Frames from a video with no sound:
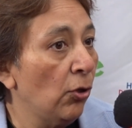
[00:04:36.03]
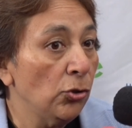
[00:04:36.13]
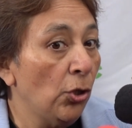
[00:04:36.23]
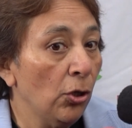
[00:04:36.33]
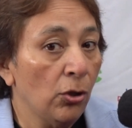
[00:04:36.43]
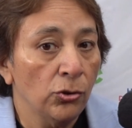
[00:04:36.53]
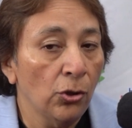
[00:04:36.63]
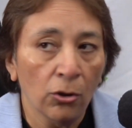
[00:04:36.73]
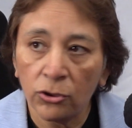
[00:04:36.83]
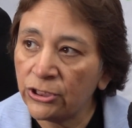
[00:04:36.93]
que la
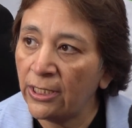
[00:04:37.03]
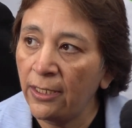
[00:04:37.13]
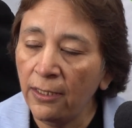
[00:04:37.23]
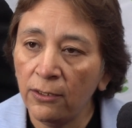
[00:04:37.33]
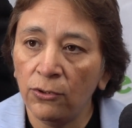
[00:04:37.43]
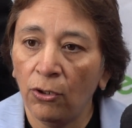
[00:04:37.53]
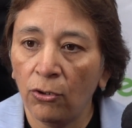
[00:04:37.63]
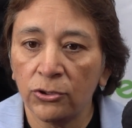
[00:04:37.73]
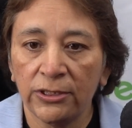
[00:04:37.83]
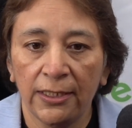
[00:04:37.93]
ven miles de
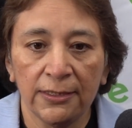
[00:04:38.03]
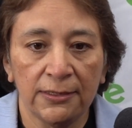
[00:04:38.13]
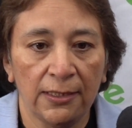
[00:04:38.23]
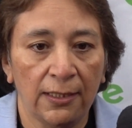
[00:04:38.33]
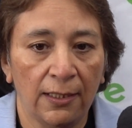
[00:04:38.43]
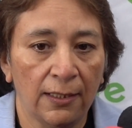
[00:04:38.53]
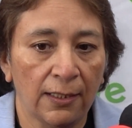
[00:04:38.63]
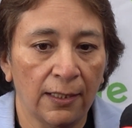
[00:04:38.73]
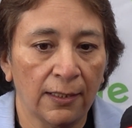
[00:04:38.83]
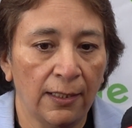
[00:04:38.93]
personas,
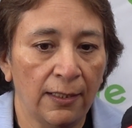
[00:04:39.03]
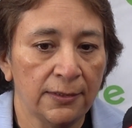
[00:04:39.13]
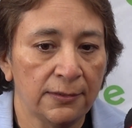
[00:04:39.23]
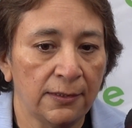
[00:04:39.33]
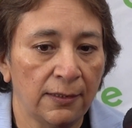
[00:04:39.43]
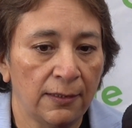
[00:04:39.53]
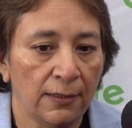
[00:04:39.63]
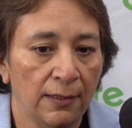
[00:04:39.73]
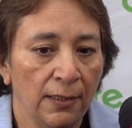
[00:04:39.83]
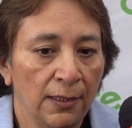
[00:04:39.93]
Laura Núñez
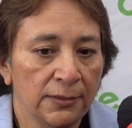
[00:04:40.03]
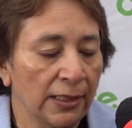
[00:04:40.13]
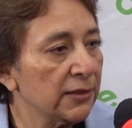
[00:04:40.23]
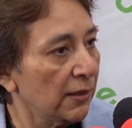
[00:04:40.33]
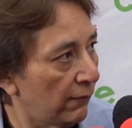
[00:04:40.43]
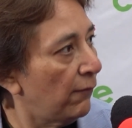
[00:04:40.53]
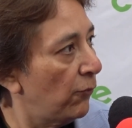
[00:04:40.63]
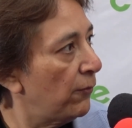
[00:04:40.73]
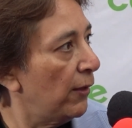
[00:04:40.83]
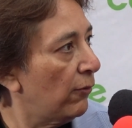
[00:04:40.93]
se niega
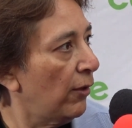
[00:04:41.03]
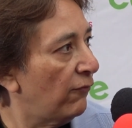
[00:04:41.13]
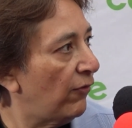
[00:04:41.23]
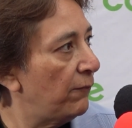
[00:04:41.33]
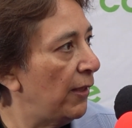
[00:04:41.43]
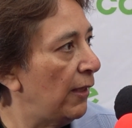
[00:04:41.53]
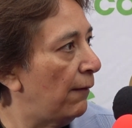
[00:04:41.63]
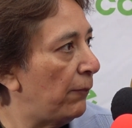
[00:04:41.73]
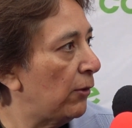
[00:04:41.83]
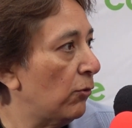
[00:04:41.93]
a
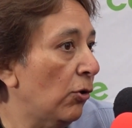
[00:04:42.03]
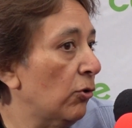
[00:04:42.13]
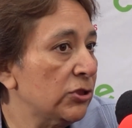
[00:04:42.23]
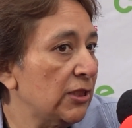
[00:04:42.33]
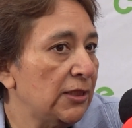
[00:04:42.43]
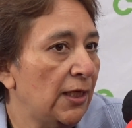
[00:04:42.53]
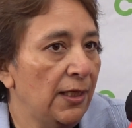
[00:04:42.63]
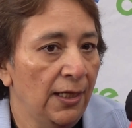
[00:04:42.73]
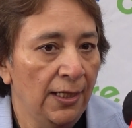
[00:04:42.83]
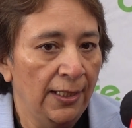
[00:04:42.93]
afirmar
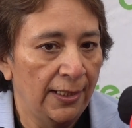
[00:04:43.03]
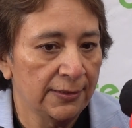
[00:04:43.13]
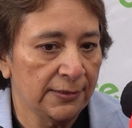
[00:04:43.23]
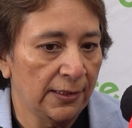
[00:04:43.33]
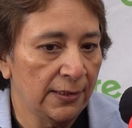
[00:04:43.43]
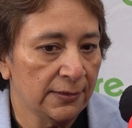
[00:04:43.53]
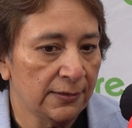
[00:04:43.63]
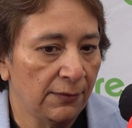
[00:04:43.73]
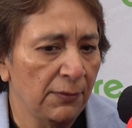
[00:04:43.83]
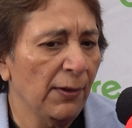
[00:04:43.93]
que ella
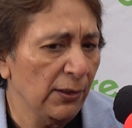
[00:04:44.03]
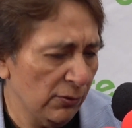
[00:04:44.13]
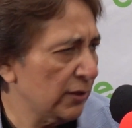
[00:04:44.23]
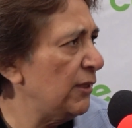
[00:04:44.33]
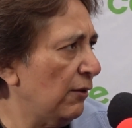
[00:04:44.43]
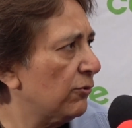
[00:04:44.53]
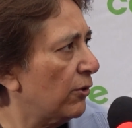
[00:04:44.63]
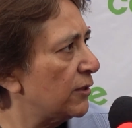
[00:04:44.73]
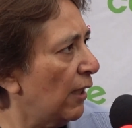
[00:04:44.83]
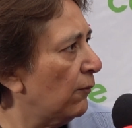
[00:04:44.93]
supo, tuvo
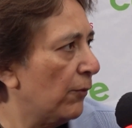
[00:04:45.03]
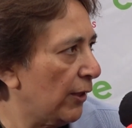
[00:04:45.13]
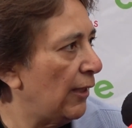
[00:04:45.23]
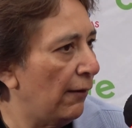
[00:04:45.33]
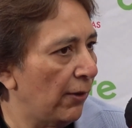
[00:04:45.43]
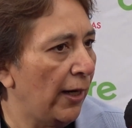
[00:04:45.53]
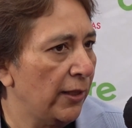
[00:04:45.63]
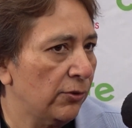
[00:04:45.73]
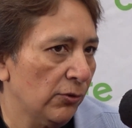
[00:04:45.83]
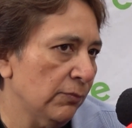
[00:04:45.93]
conocimiento
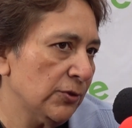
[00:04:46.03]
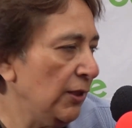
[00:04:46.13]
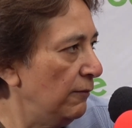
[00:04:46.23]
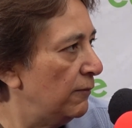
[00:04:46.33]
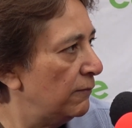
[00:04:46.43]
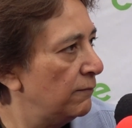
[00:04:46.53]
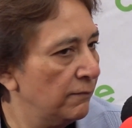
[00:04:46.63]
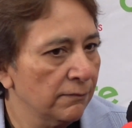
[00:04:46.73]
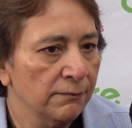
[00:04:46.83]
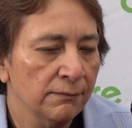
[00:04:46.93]
de que Sara
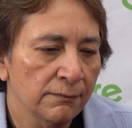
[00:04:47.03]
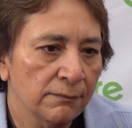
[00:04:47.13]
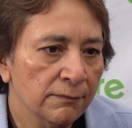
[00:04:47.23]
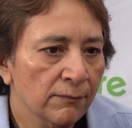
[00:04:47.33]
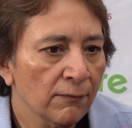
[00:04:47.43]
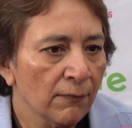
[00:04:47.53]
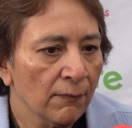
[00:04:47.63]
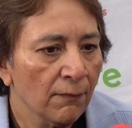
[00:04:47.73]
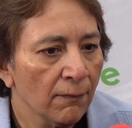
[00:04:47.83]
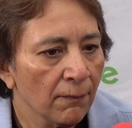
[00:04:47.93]
Salazar
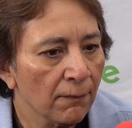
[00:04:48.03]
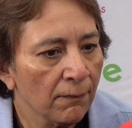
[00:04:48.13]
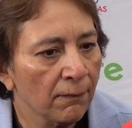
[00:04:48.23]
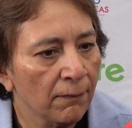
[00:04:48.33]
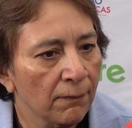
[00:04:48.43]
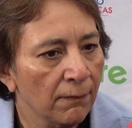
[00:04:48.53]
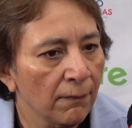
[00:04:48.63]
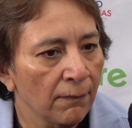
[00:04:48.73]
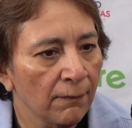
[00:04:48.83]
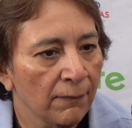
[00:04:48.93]
tuviera una afer,
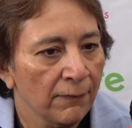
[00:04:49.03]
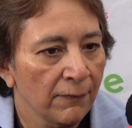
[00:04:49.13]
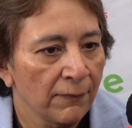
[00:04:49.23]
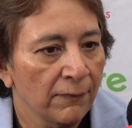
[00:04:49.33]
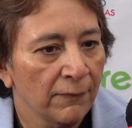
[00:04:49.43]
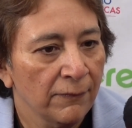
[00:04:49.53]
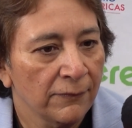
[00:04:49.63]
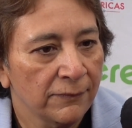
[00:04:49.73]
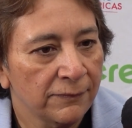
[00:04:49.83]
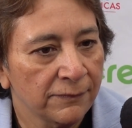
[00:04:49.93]
tuviera una
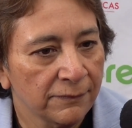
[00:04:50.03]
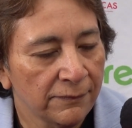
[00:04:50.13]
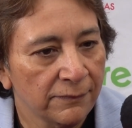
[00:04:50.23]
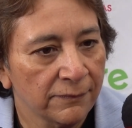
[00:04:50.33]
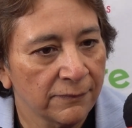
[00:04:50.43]
aventura